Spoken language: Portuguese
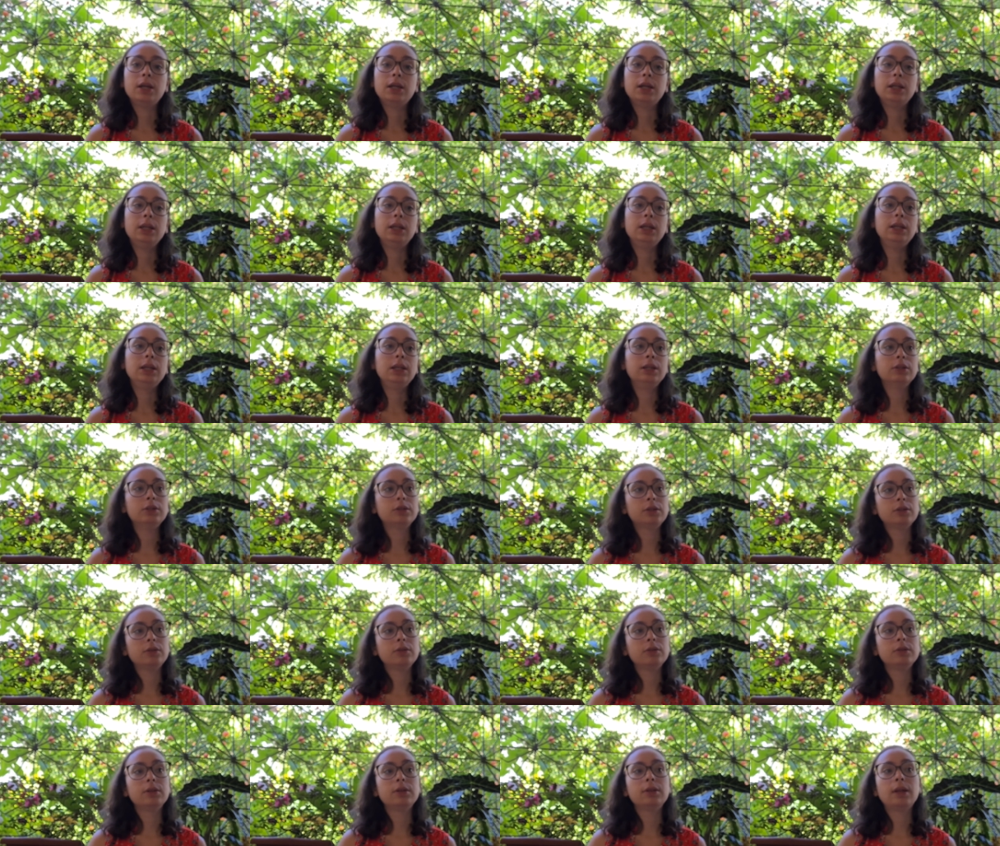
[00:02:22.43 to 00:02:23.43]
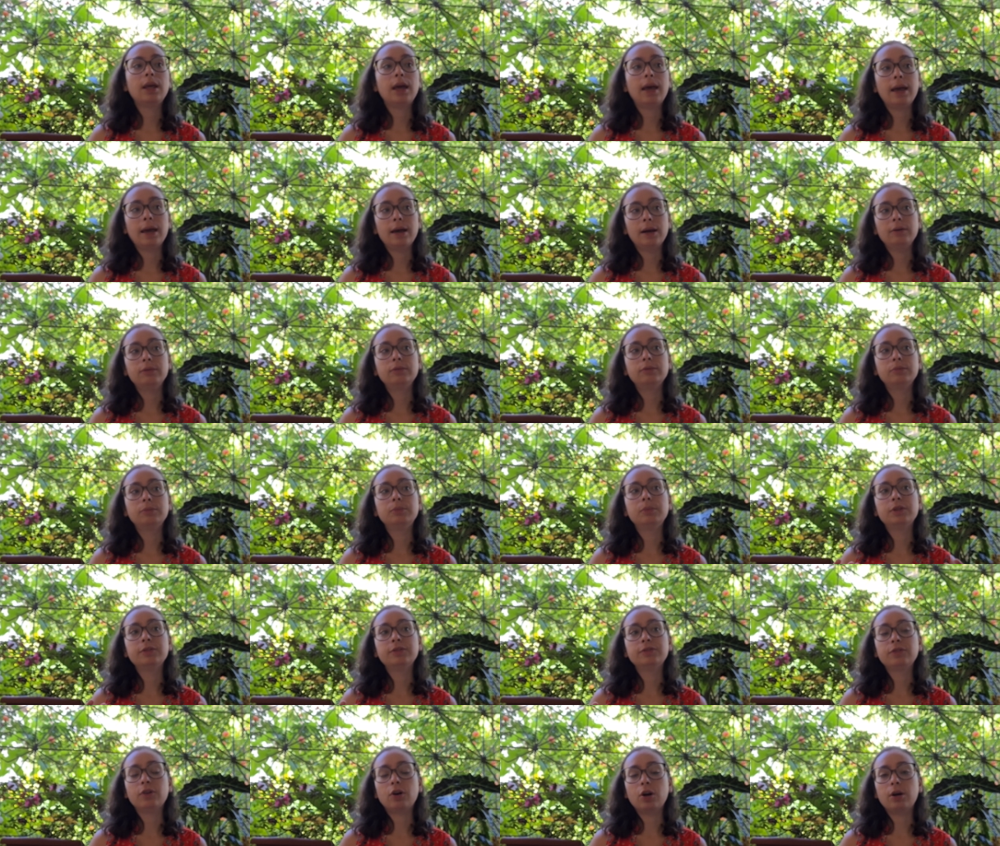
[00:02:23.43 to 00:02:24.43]
e isso é uma
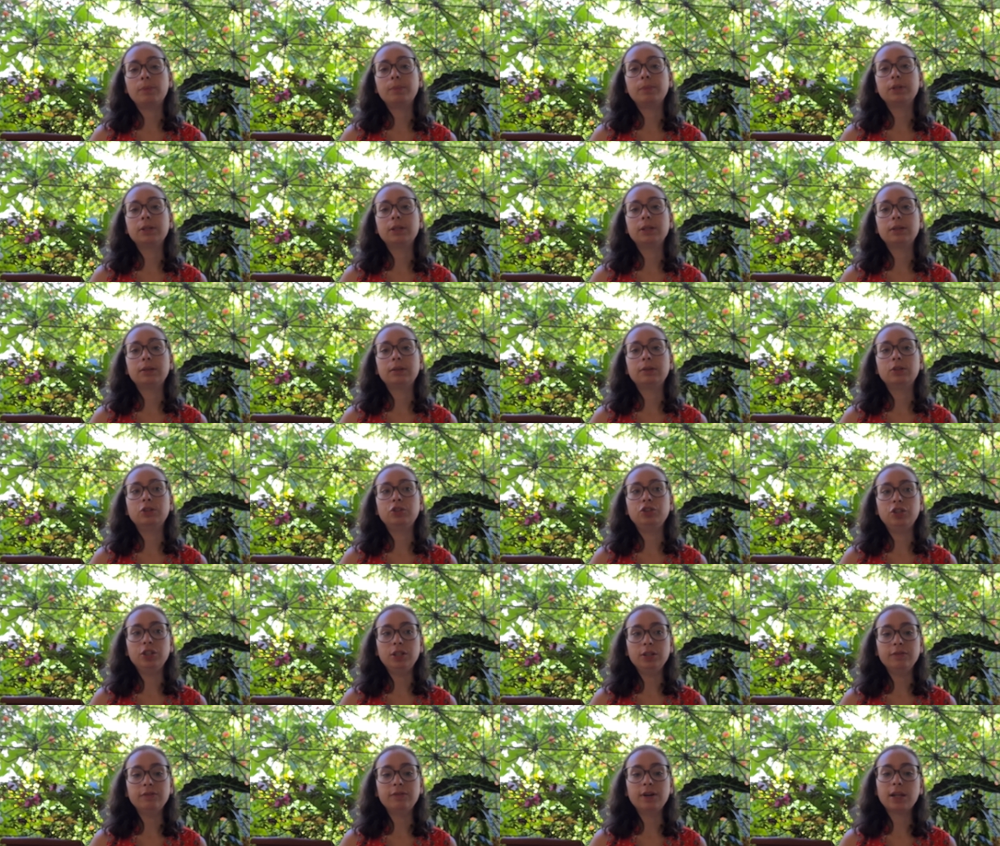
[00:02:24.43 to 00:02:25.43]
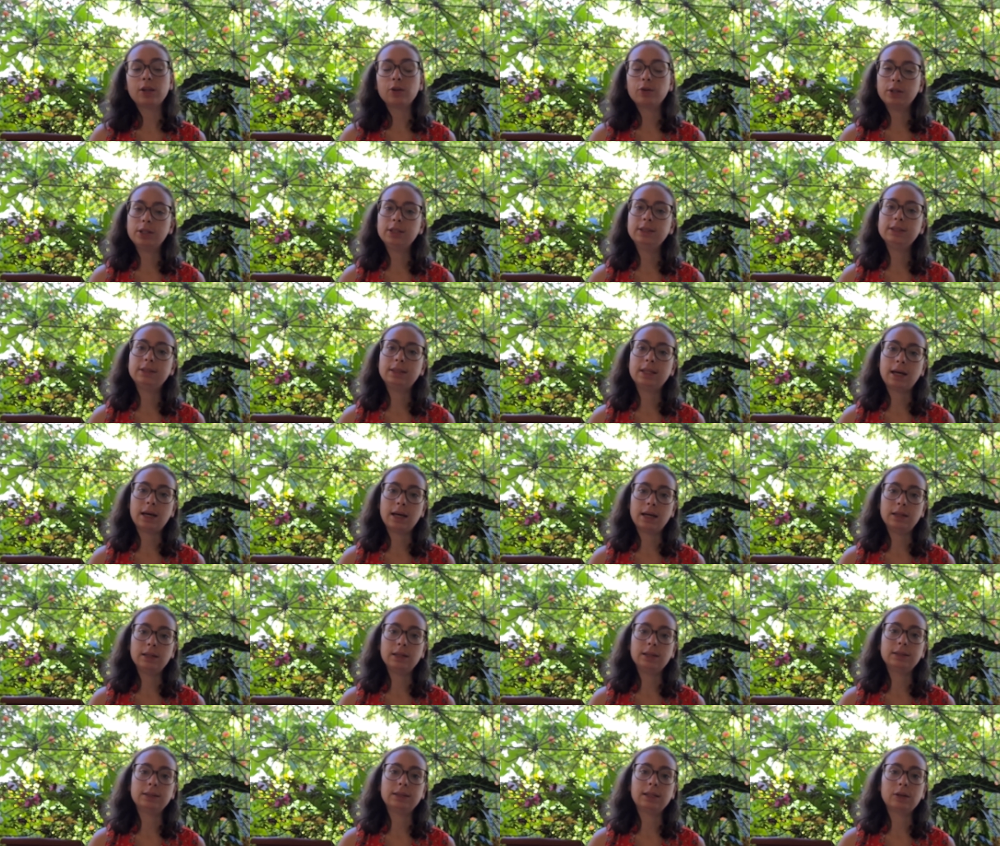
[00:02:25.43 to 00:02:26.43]
forma de
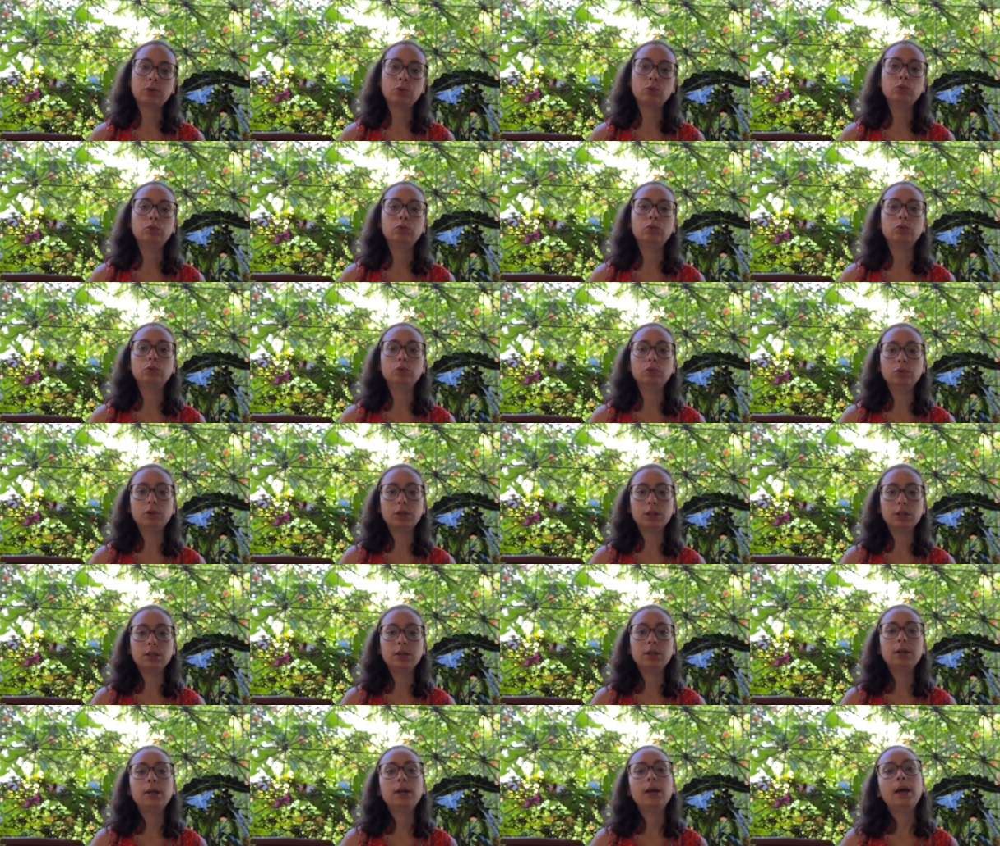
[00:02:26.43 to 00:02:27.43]
valorizar essa cultura,